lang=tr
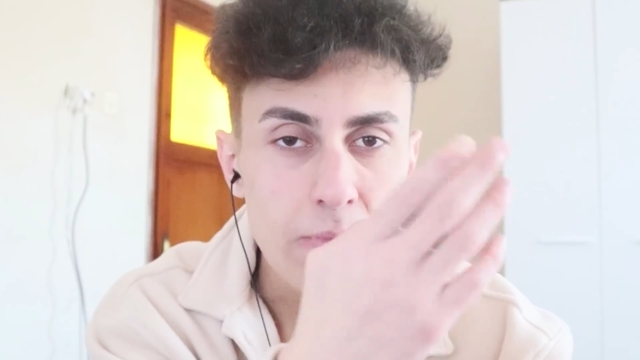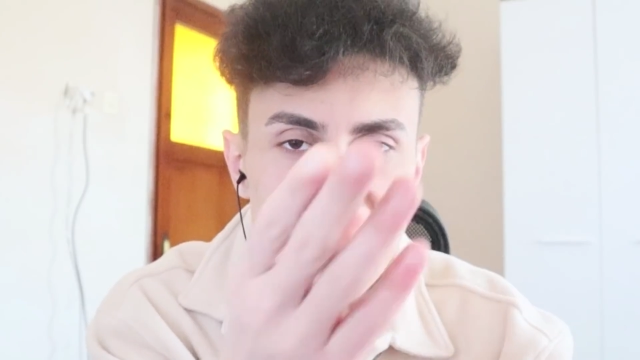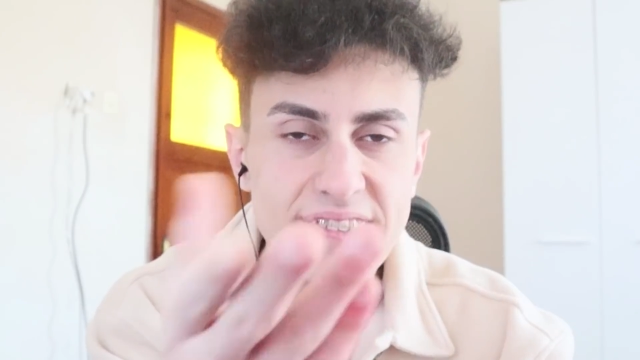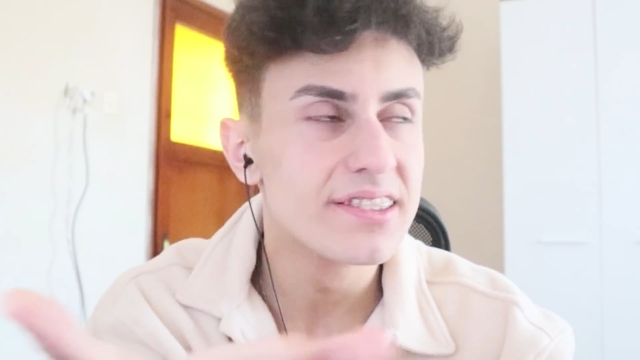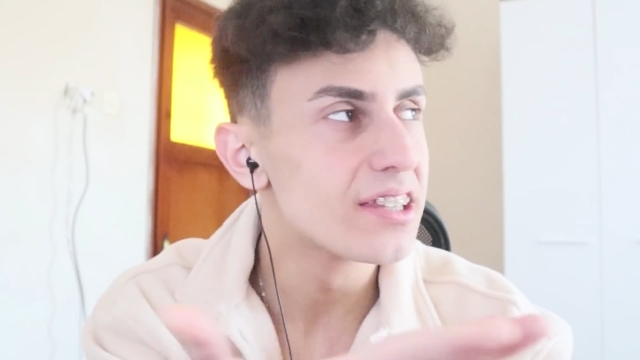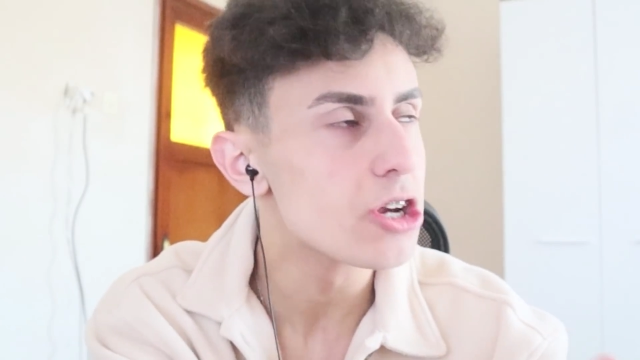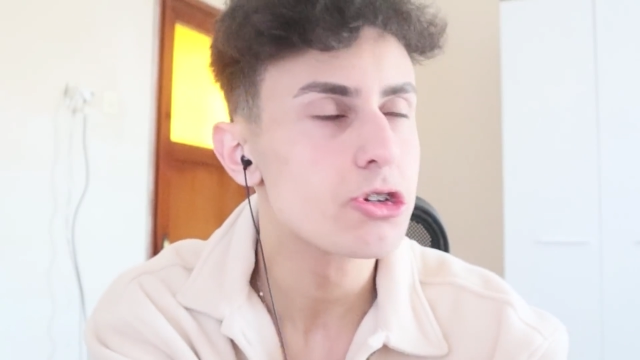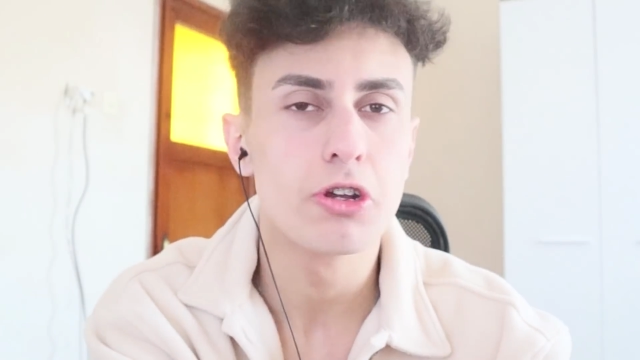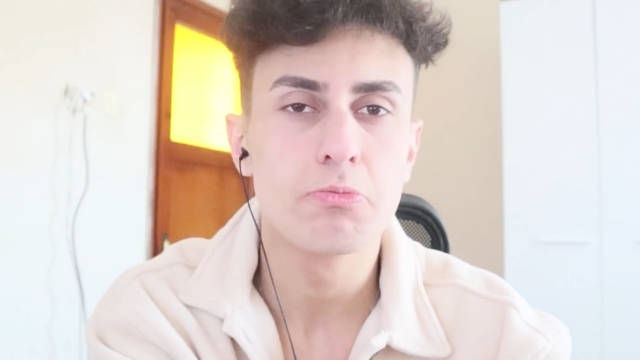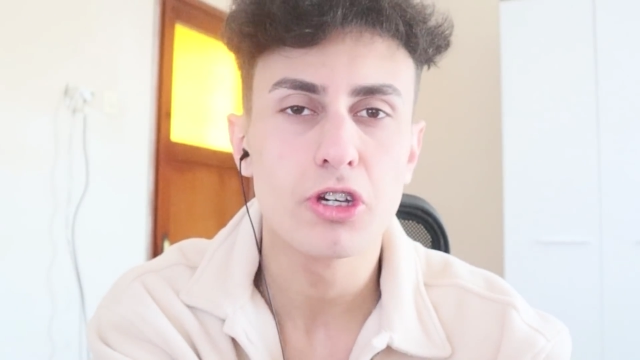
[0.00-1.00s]
Mersin'de
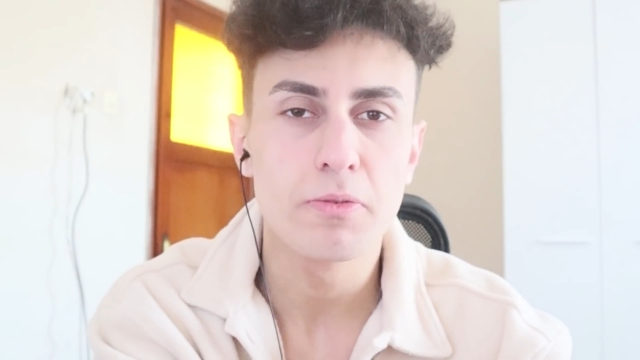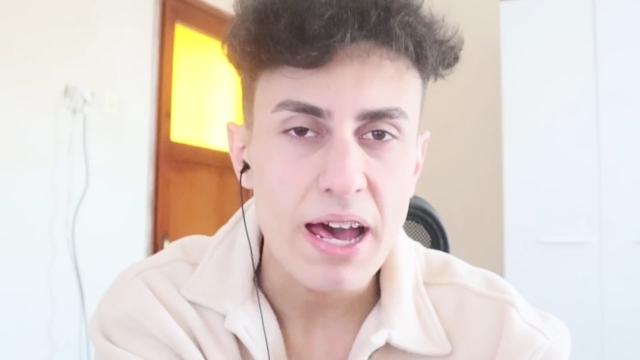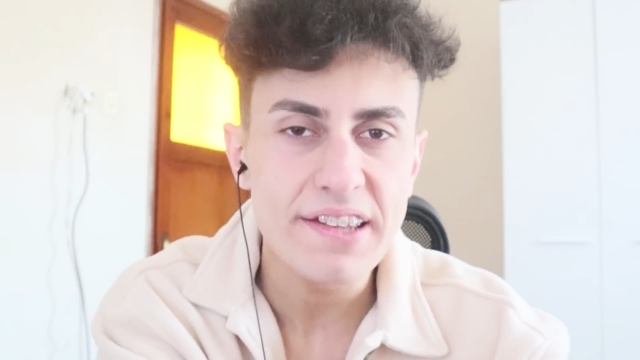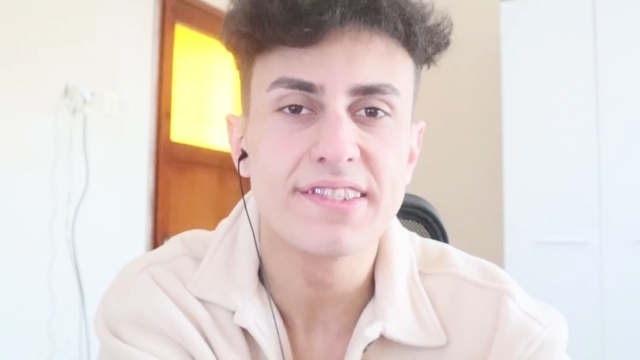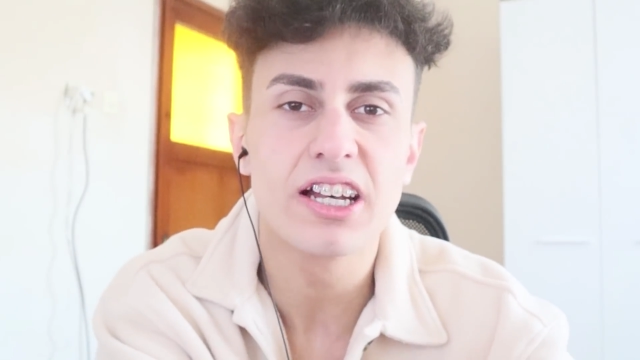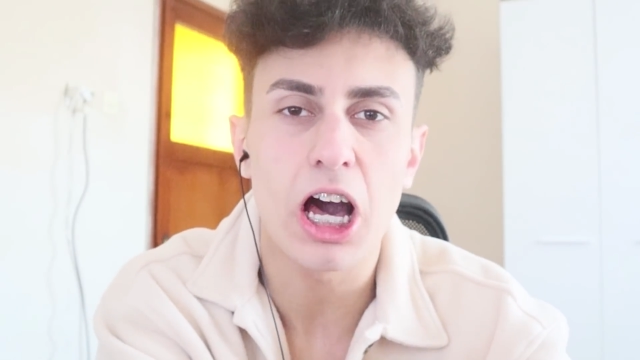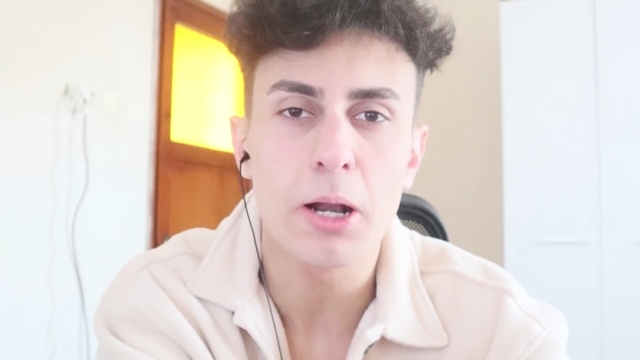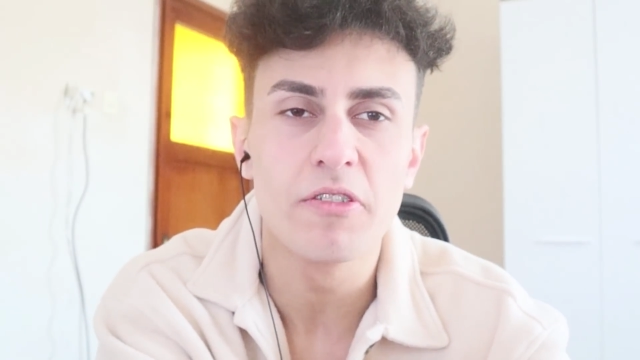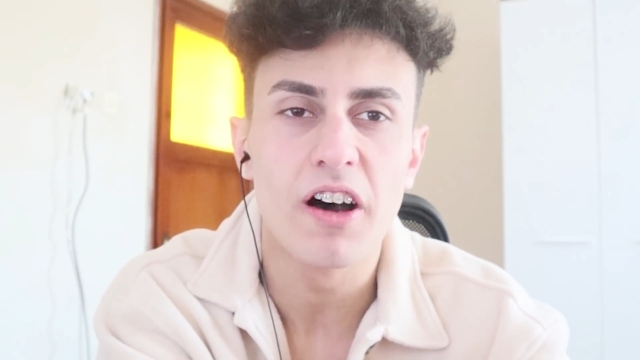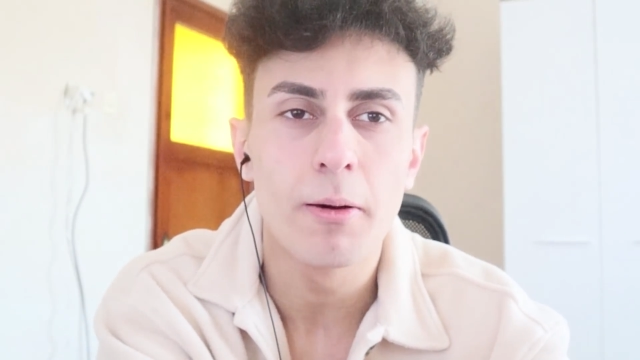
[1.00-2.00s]
yaşıyorum çünkü. Mersin'de kar mı